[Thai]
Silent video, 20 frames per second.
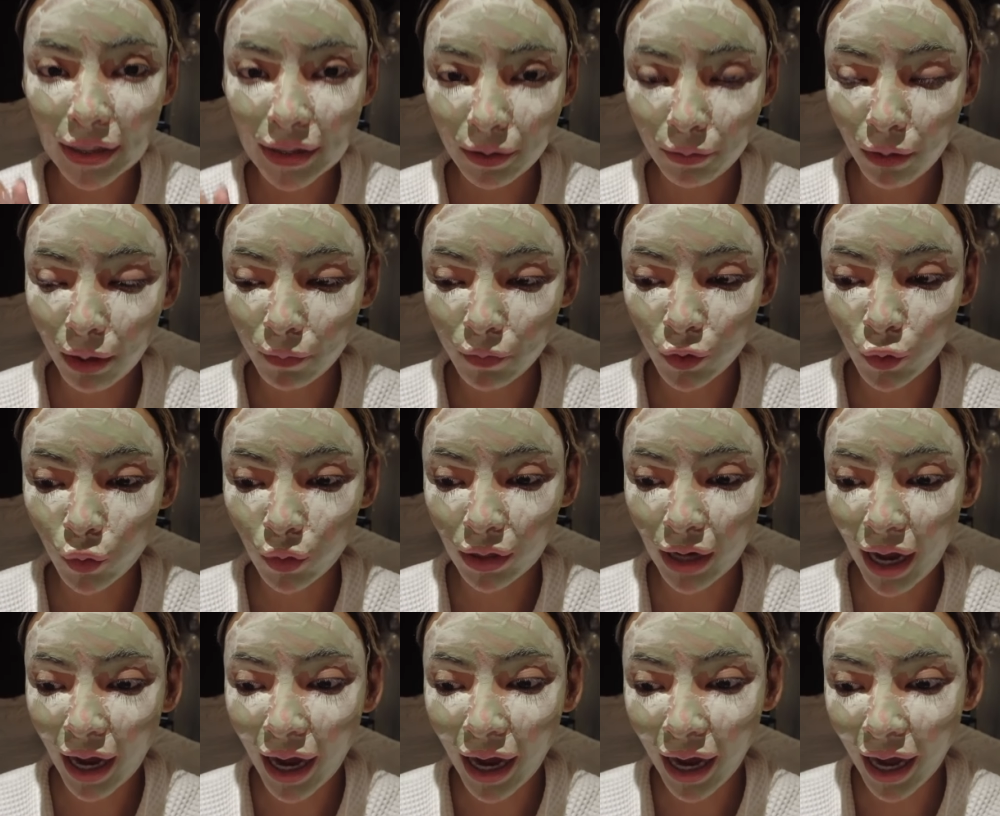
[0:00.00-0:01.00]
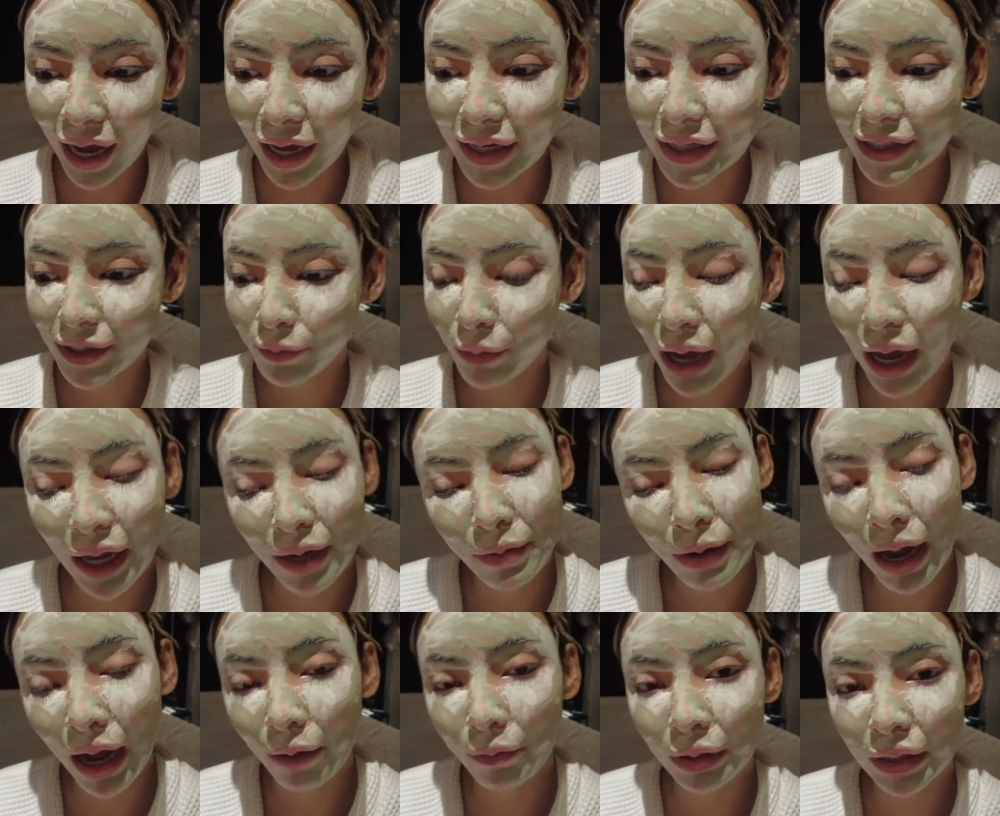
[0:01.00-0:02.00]
สำหรับจูนถ้าใครจะมาให้
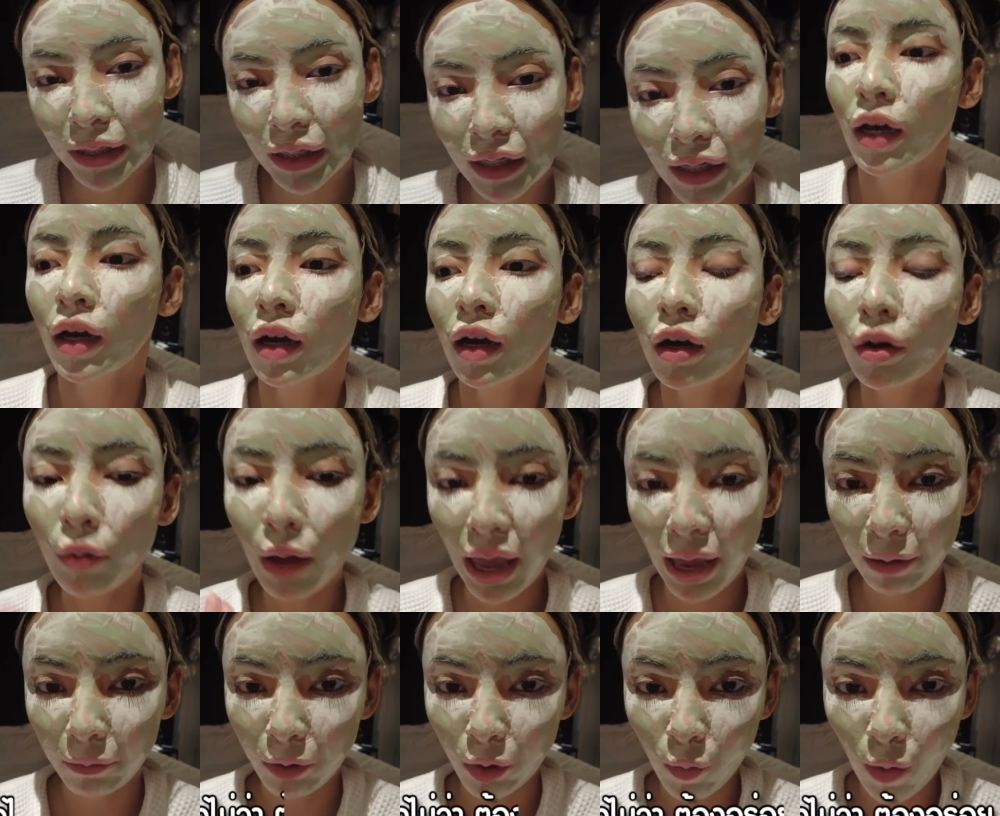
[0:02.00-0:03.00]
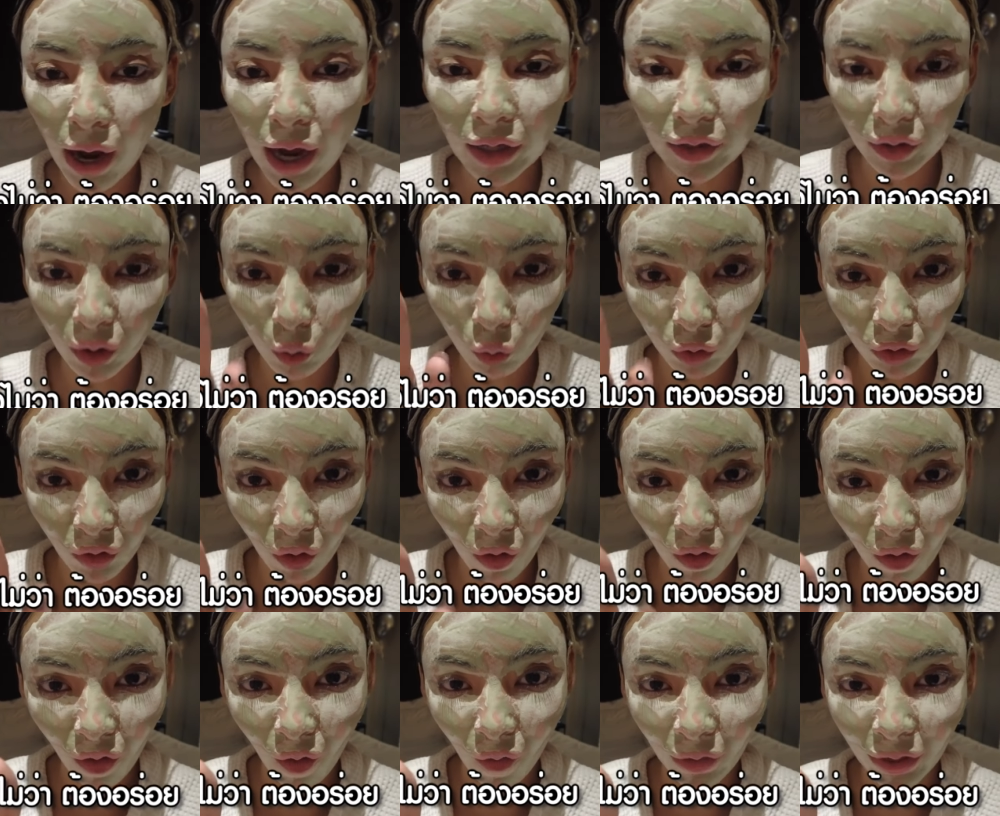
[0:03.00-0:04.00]
พาไปกิน คือแพงไม่ว่าแต่คุณต้อง
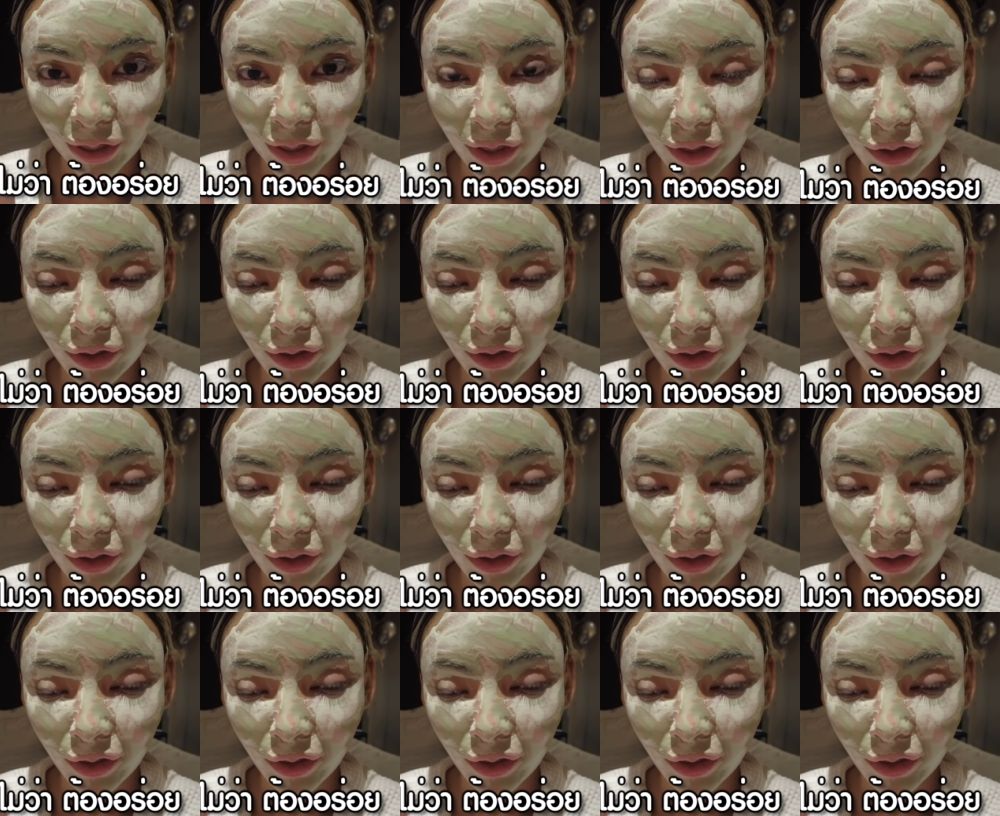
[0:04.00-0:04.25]
อร่อย